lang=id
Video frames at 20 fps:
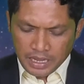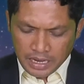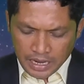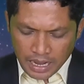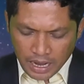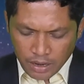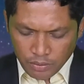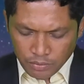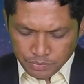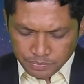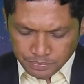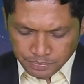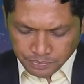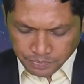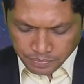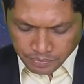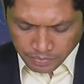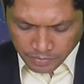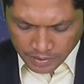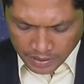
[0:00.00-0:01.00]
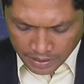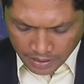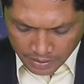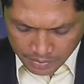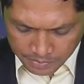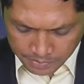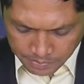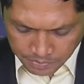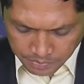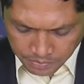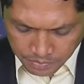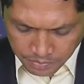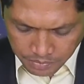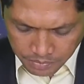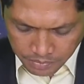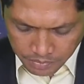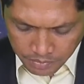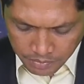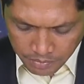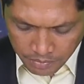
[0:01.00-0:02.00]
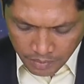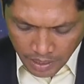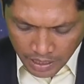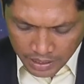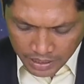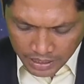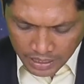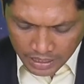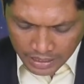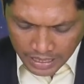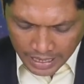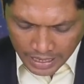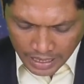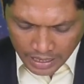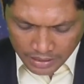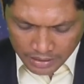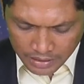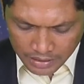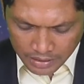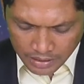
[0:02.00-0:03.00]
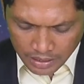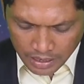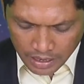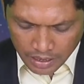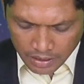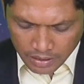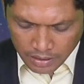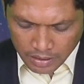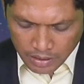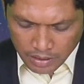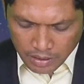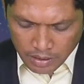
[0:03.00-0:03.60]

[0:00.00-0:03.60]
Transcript: Lalu ya dikatakan ya